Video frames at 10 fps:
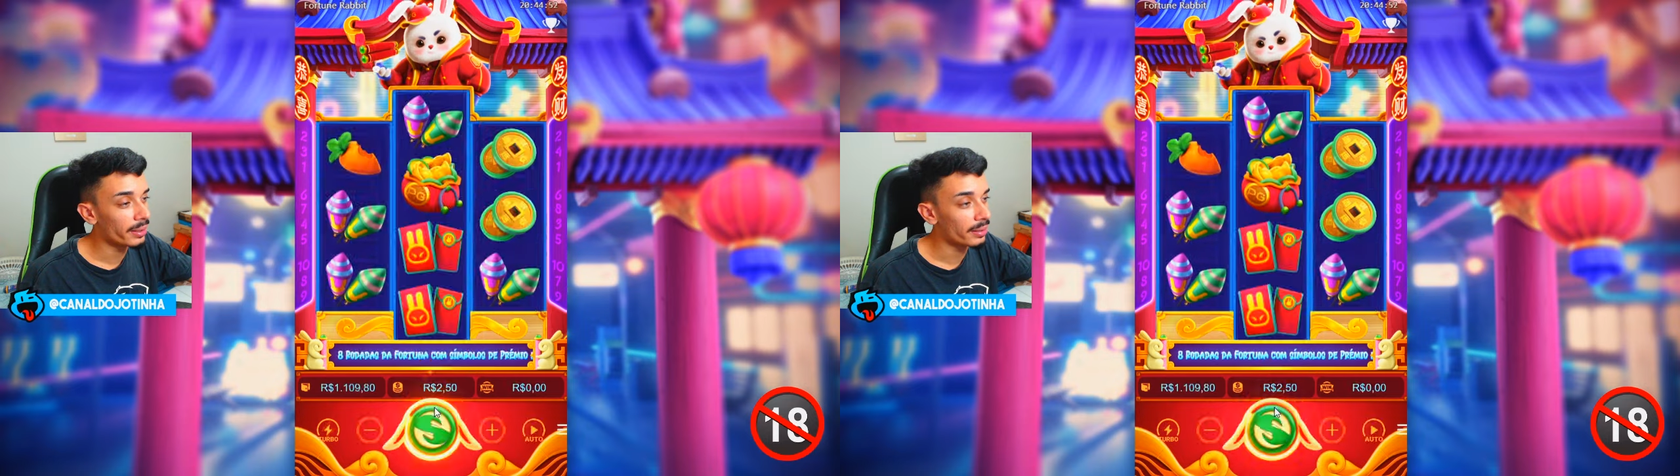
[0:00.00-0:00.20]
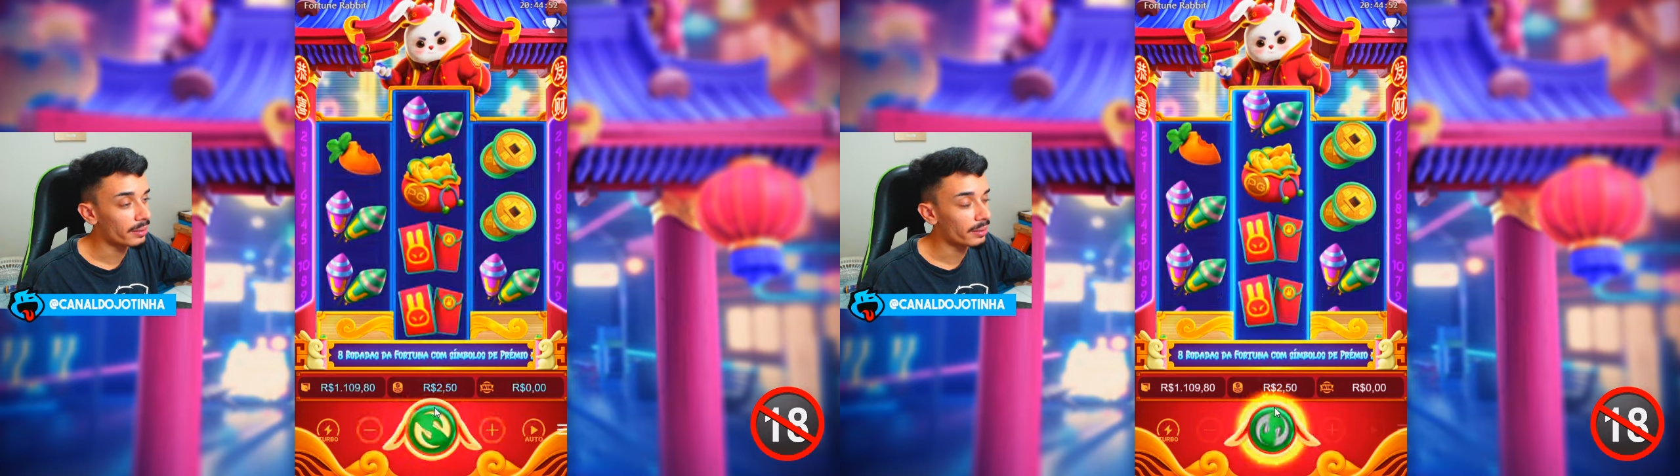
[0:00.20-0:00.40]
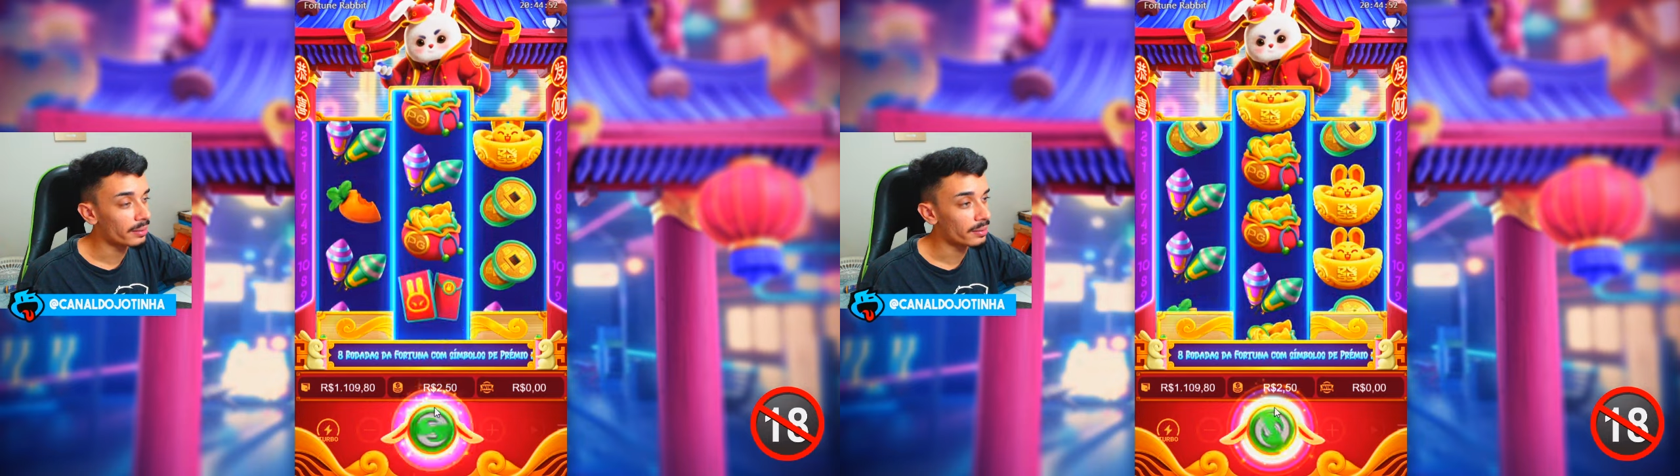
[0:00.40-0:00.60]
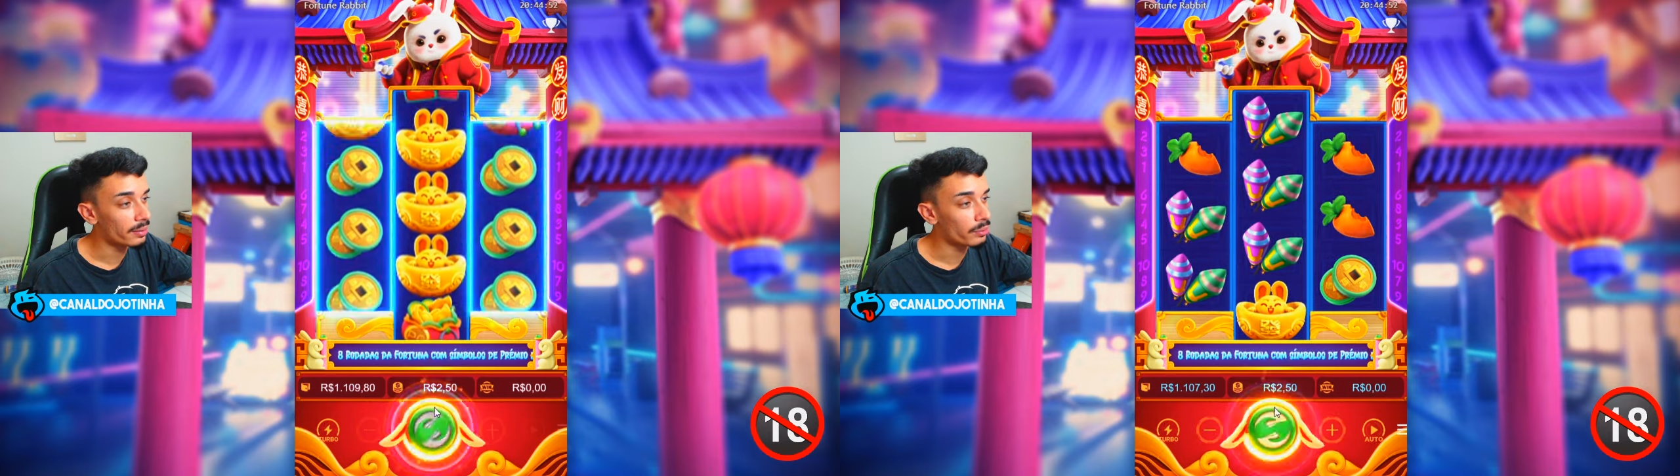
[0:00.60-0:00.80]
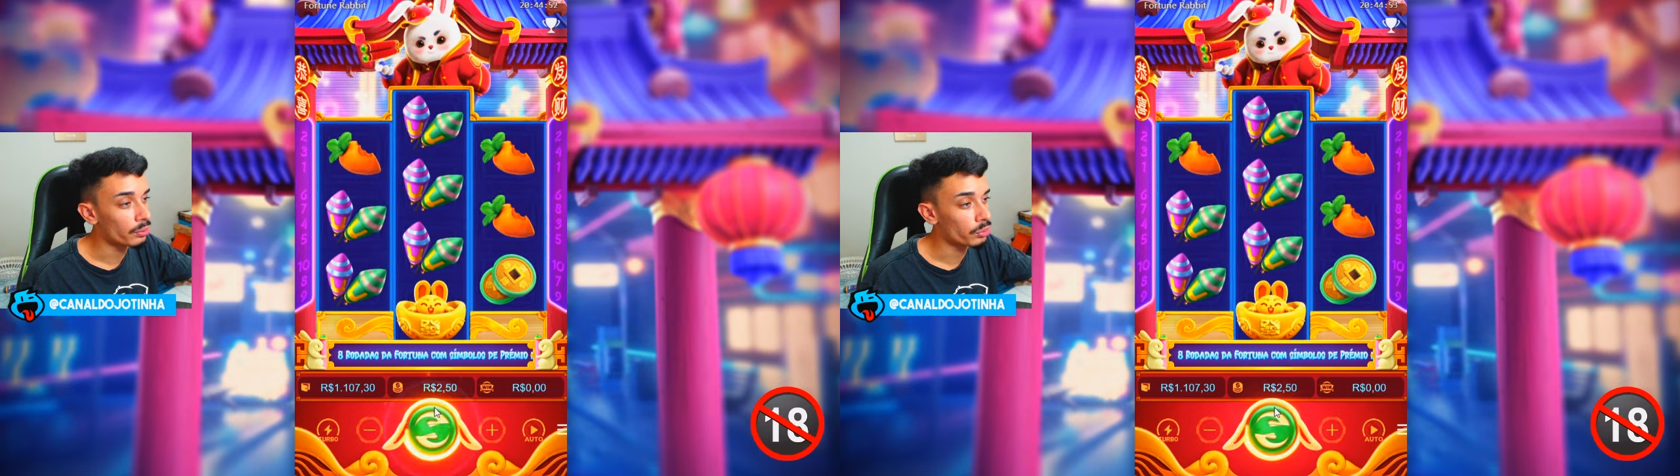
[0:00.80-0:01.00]

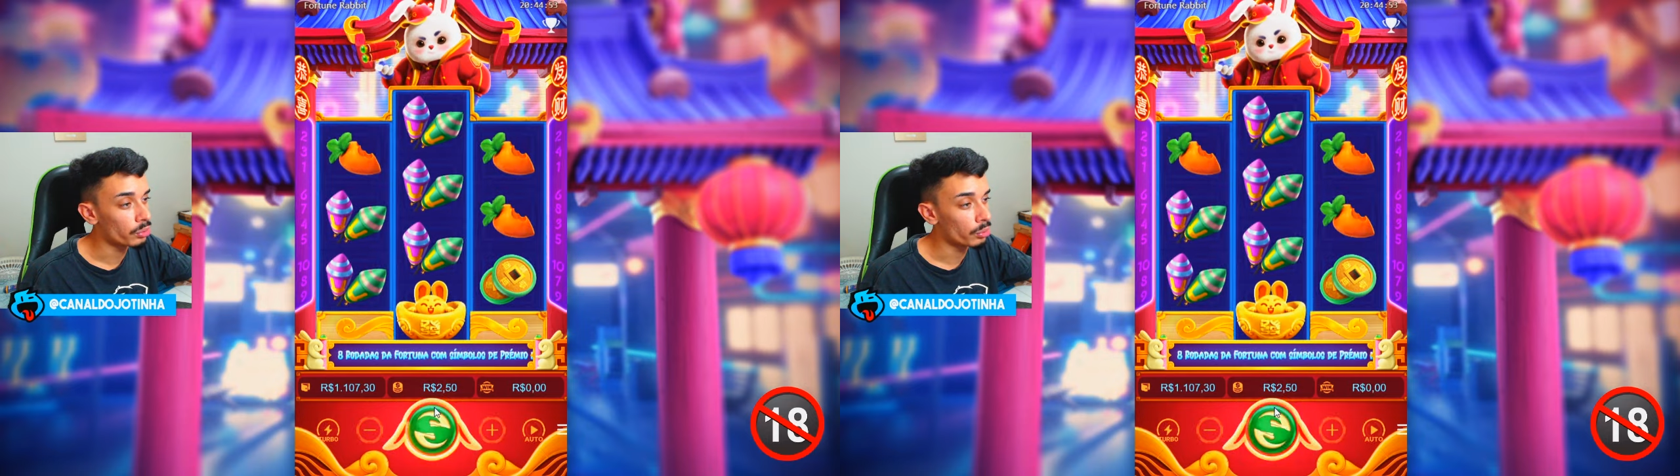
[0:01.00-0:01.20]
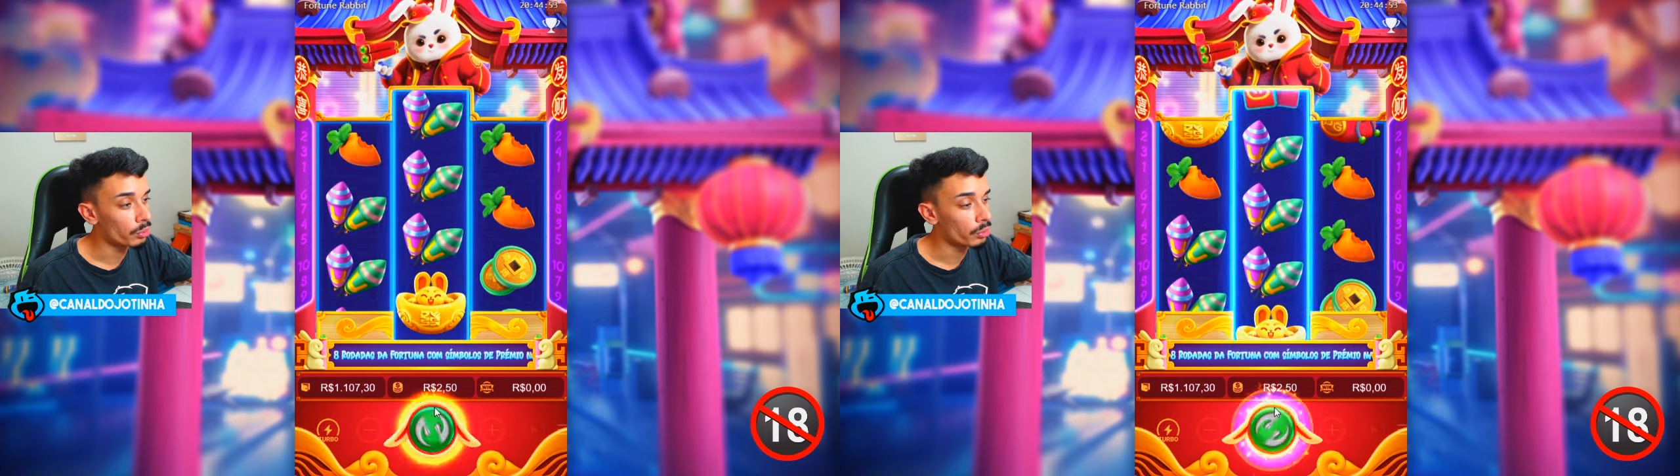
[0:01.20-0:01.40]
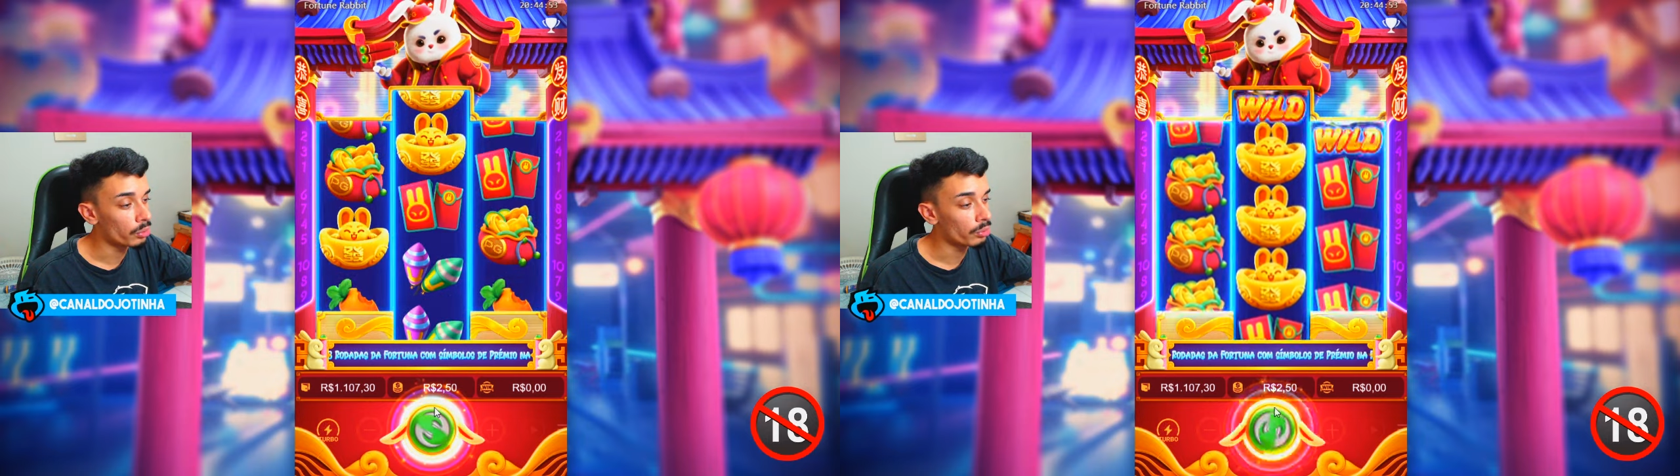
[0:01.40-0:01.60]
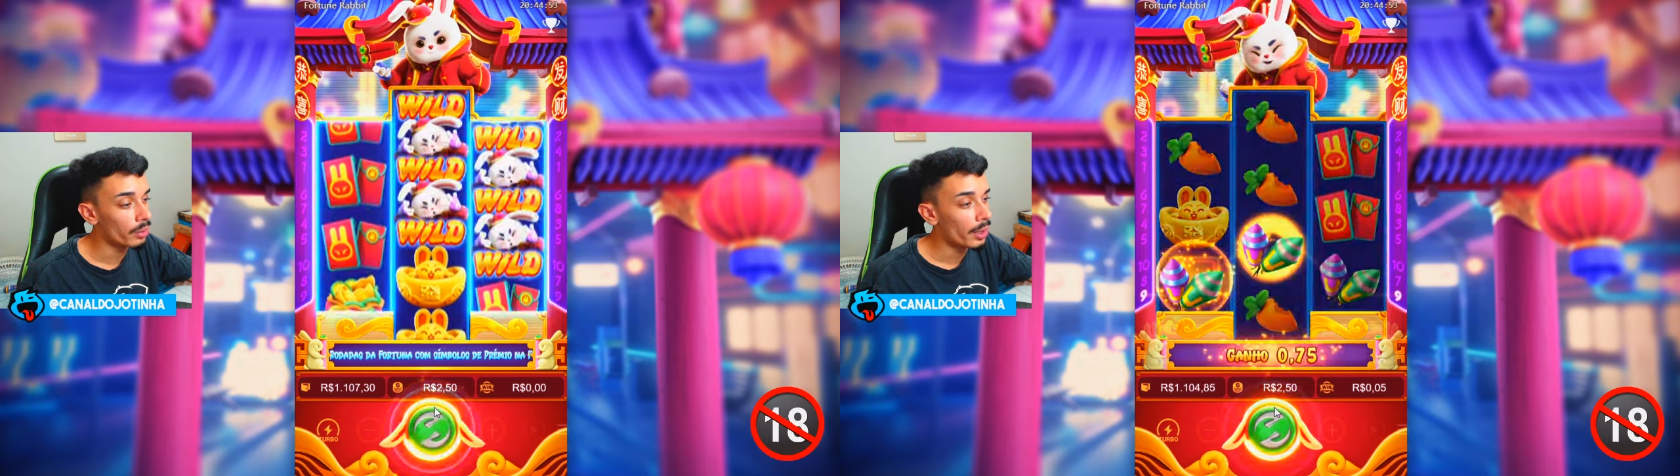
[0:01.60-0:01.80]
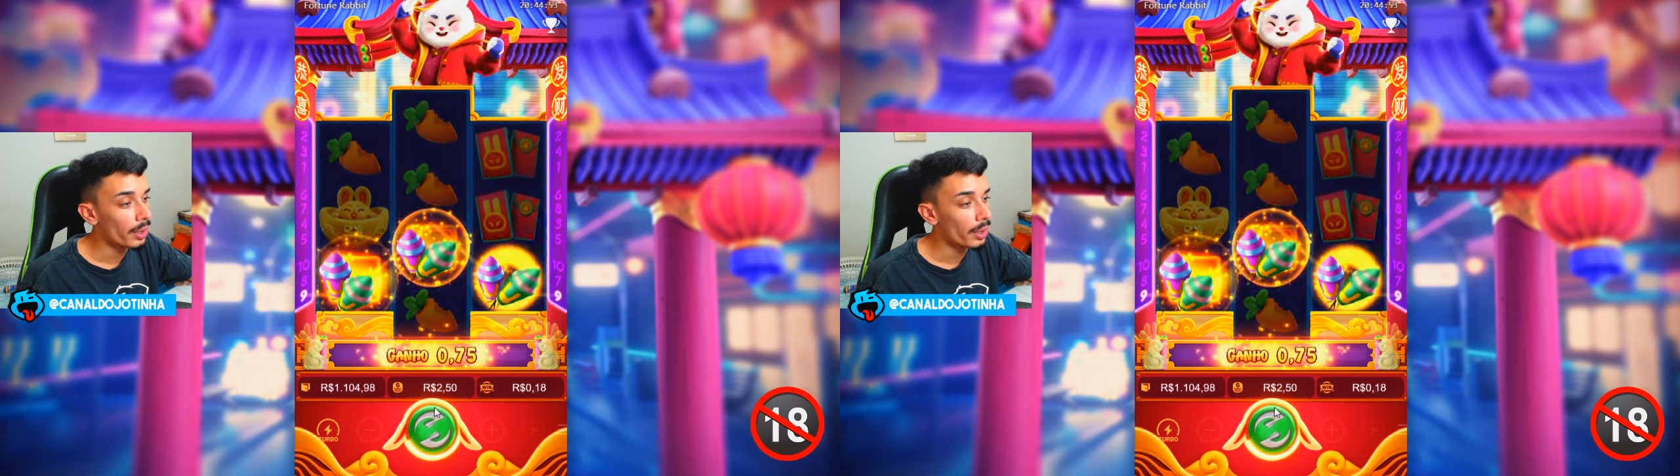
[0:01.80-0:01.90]
75, show.